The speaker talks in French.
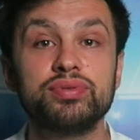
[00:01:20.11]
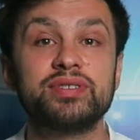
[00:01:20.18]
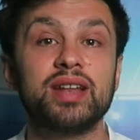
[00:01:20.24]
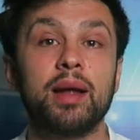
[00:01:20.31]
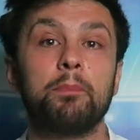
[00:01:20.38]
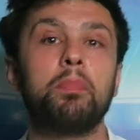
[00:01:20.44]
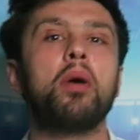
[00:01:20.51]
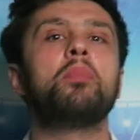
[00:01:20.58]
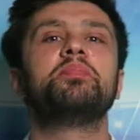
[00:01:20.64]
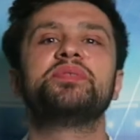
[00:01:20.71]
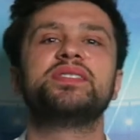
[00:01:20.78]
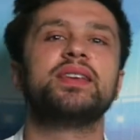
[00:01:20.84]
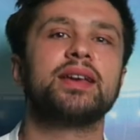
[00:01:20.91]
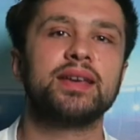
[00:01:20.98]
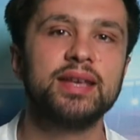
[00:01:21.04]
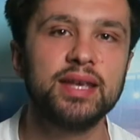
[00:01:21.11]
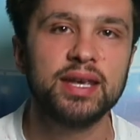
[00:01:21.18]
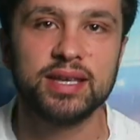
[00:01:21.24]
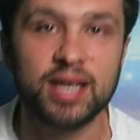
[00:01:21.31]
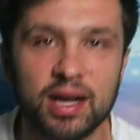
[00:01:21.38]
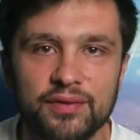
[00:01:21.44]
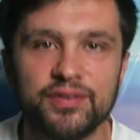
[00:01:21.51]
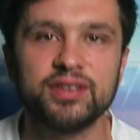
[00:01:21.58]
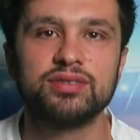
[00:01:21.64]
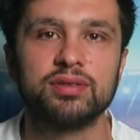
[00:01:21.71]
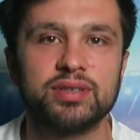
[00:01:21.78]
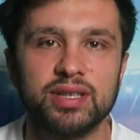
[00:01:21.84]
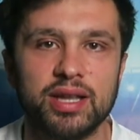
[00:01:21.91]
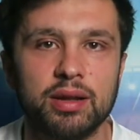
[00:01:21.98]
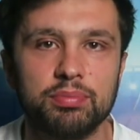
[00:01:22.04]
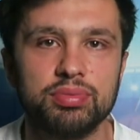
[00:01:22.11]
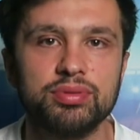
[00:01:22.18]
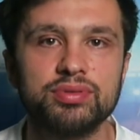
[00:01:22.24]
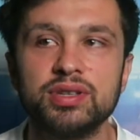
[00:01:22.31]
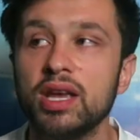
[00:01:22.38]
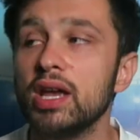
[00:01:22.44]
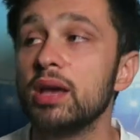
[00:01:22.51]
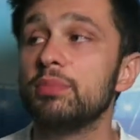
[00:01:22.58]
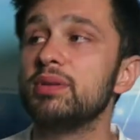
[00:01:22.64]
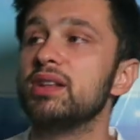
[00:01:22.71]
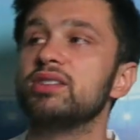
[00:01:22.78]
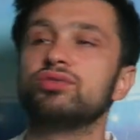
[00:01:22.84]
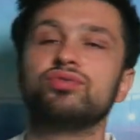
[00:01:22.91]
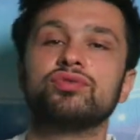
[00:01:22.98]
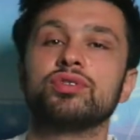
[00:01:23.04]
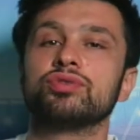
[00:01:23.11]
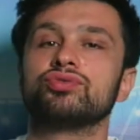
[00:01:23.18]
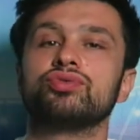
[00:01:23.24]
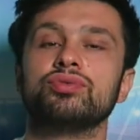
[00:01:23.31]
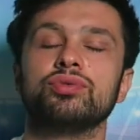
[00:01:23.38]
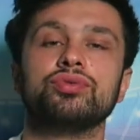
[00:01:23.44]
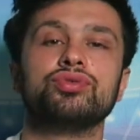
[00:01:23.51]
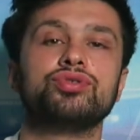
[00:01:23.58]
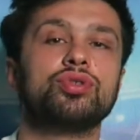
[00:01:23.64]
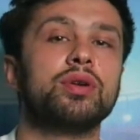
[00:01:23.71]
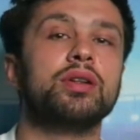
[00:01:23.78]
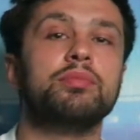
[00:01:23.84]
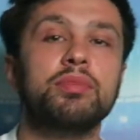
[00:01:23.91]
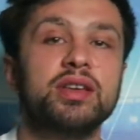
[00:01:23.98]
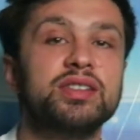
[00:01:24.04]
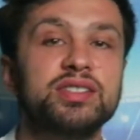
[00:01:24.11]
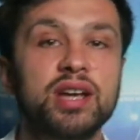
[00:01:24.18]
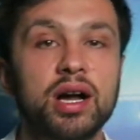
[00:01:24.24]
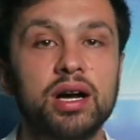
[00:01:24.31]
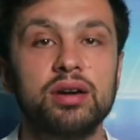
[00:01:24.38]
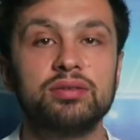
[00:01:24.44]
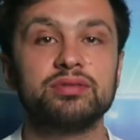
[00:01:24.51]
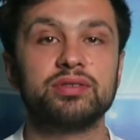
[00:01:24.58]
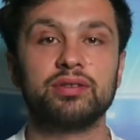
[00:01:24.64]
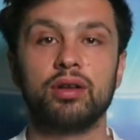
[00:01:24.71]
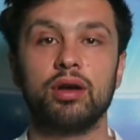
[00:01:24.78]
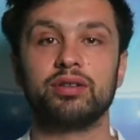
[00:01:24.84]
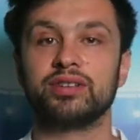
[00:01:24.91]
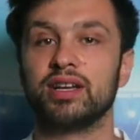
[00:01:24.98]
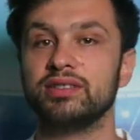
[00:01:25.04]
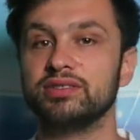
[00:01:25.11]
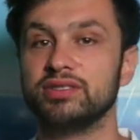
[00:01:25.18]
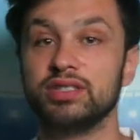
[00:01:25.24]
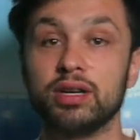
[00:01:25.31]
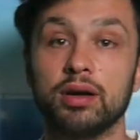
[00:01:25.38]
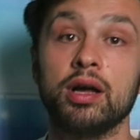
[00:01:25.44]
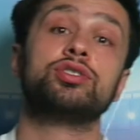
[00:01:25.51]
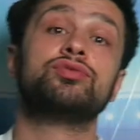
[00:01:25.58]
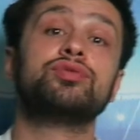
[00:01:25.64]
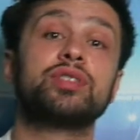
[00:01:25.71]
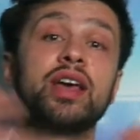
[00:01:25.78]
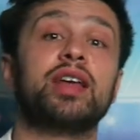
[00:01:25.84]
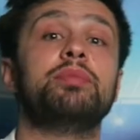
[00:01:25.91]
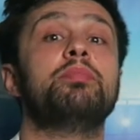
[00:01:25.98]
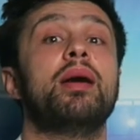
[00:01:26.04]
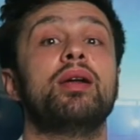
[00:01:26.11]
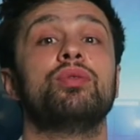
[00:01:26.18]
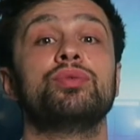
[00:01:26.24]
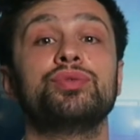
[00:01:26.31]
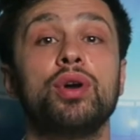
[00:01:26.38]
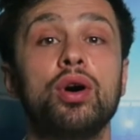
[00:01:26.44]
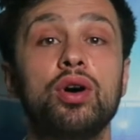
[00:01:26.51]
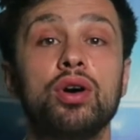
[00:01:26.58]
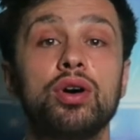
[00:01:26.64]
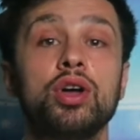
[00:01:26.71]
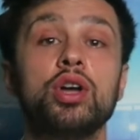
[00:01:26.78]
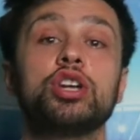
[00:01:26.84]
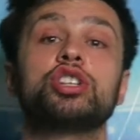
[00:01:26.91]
la pop série qu'il a fait sur Canal+, puis il est souvent sur, les médias en, train de dire « Je voudrais être Ballon d'Or,